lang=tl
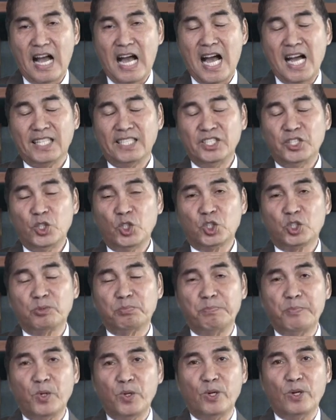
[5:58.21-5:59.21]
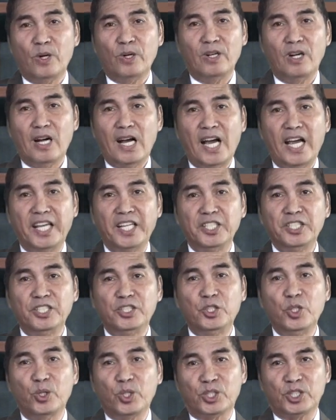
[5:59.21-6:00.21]
Ang Diyos po ay
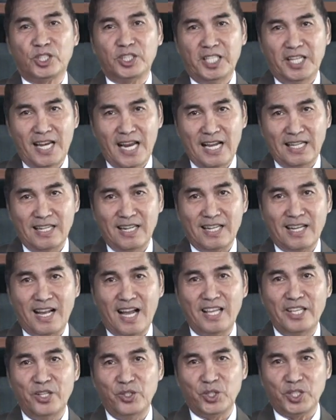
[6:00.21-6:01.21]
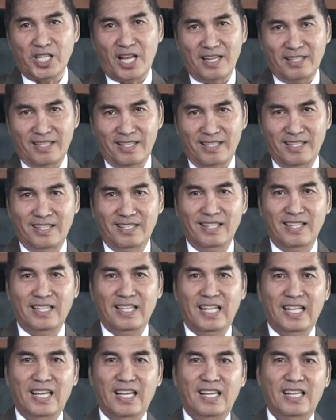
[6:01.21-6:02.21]
Diyos ng kaayusan.
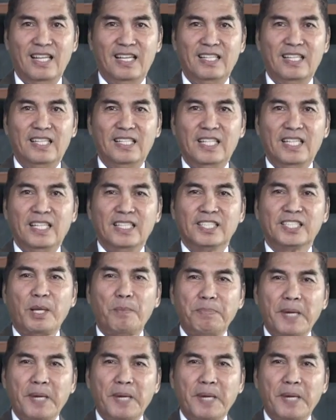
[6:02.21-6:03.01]
Sa